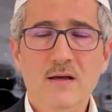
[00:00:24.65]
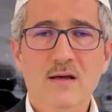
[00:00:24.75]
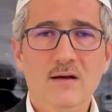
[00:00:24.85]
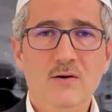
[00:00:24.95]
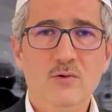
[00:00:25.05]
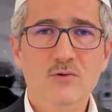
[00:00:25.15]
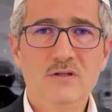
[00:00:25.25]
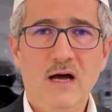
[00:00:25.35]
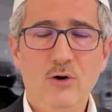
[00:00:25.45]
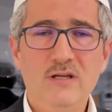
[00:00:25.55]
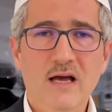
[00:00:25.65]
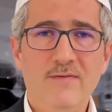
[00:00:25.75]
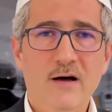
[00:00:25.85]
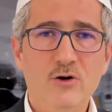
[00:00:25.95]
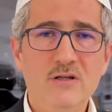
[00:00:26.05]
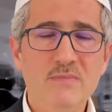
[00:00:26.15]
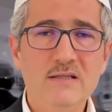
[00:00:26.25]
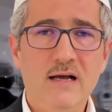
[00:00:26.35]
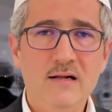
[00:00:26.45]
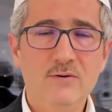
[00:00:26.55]
äh, und auch die Erfahrungen
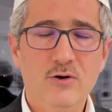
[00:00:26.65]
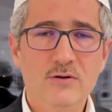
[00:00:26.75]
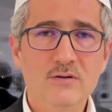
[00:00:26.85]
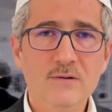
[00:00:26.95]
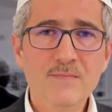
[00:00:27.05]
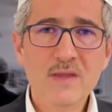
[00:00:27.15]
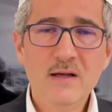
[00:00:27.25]
mitteilen konnten.